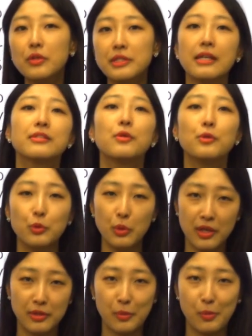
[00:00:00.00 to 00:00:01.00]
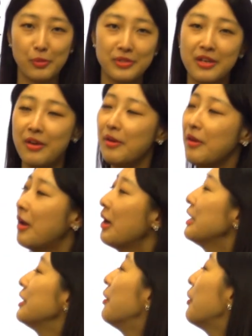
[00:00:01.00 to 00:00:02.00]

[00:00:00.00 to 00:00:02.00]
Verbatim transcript: 작성을 또 해야 되고 그죠? 이런